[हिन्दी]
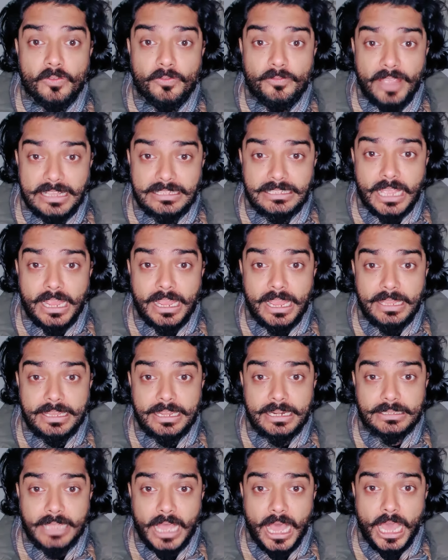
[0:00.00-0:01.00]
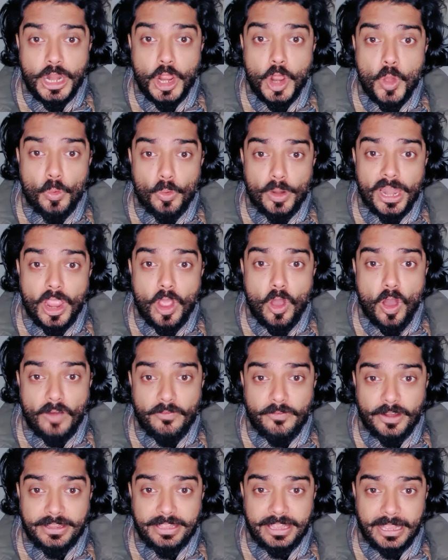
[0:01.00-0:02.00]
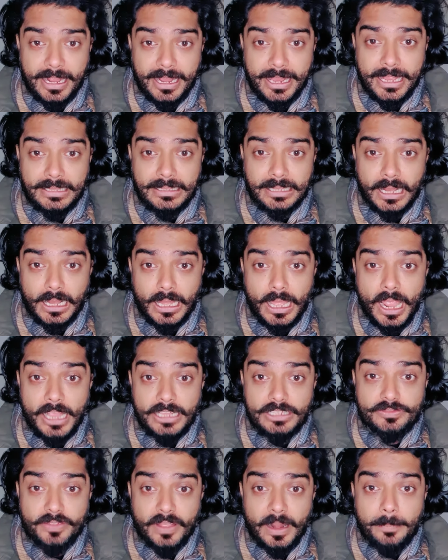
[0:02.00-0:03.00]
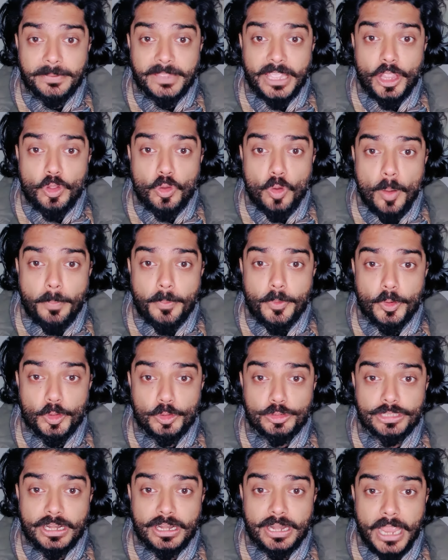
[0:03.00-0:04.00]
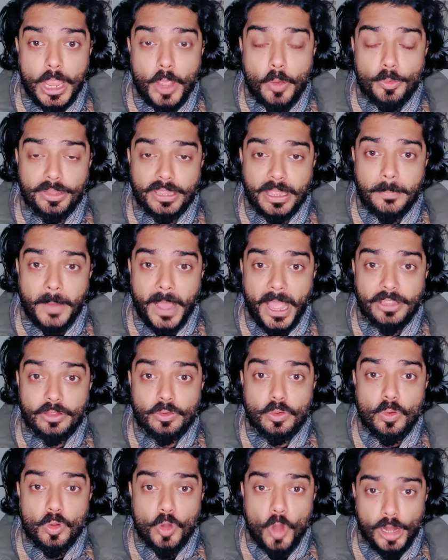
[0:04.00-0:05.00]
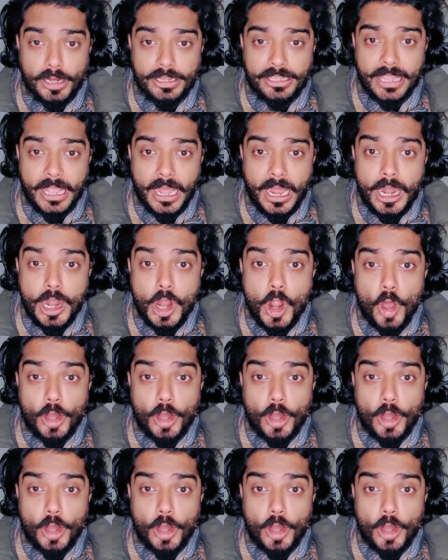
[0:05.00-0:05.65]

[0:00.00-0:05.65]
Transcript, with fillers: वैसा ही किरदार उन्हें ऑफर किया गया था इस फिल्म के को प्रोड्यूसर ने उनके भाई को कॉल किया